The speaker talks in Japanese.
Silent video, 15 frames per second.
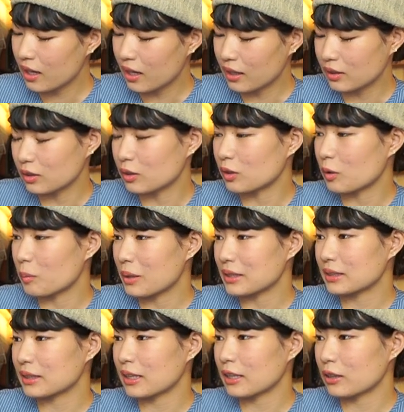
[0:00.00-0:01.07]
あの
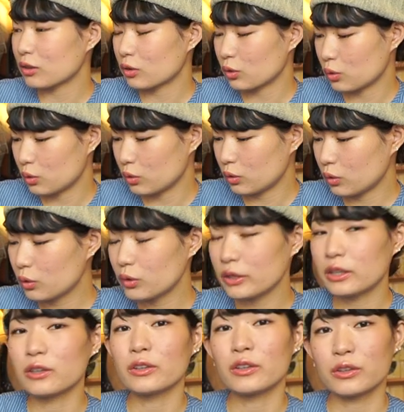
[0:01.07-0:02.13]
バスケットを
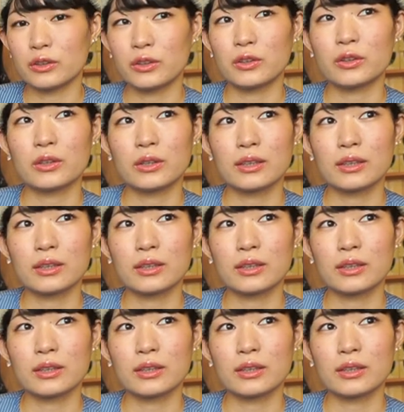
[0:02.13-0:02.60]
いろいろ